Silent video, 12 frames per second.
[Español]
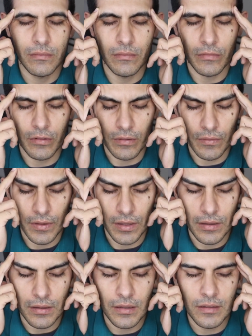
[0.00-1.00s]
Muy
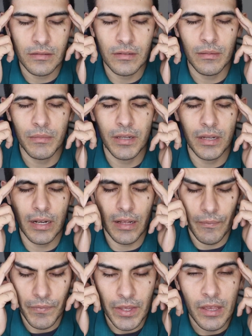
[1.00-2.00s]
bien, de esta manera.
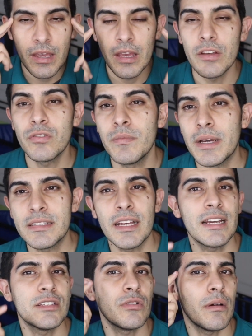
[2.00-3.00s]
Es un
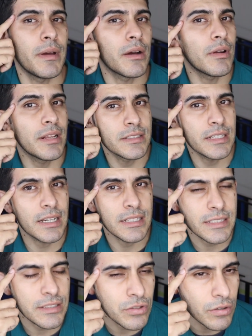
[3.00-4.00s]
masaje suave, acuérdense que
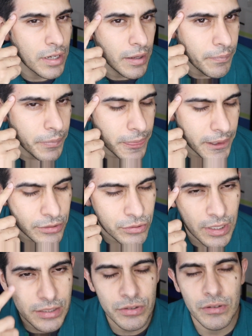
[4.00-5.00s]
esta zona es
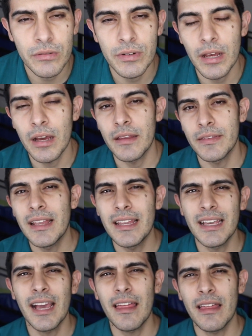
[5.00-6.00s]
una zona
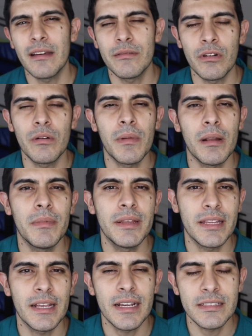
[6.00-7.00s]
delicada,
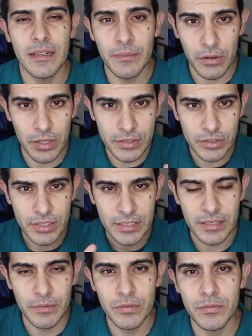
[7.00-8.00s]
normalmente llega a ser molesto si
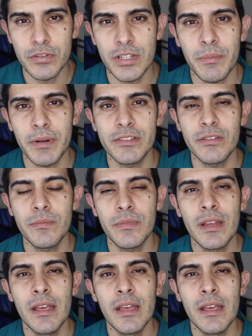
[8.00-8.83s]
hacemos mucha presión.